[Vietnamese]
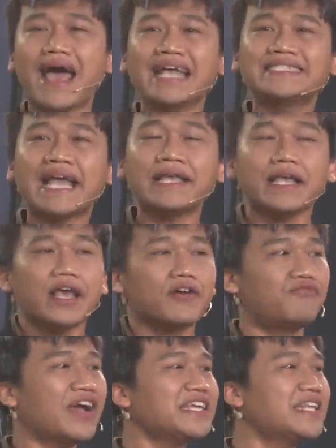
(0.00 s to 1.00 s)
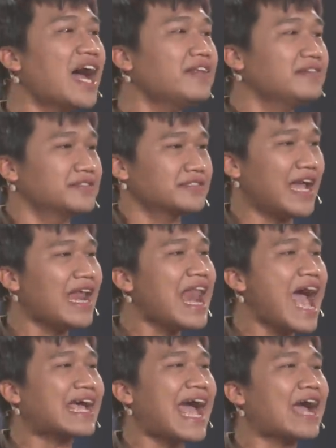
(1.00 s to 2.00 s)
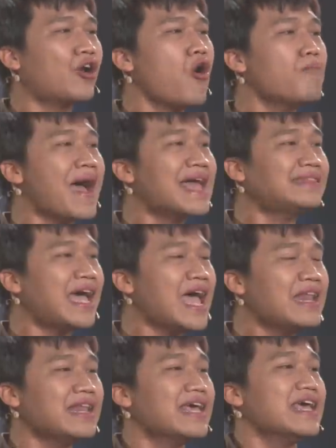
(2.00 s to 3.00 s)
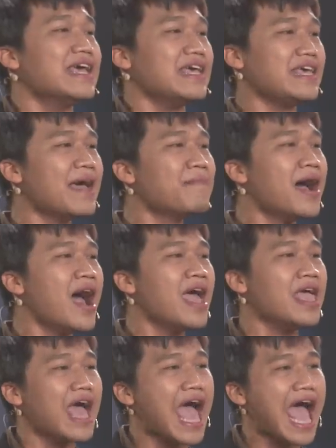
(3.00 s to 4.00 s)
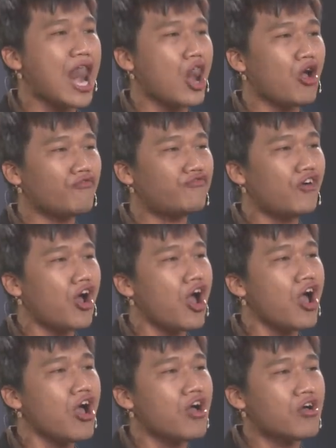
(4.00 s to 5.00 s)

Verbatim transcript: mái tranh vách đất đấy là ca khúc mang tên em ơi hà nội phố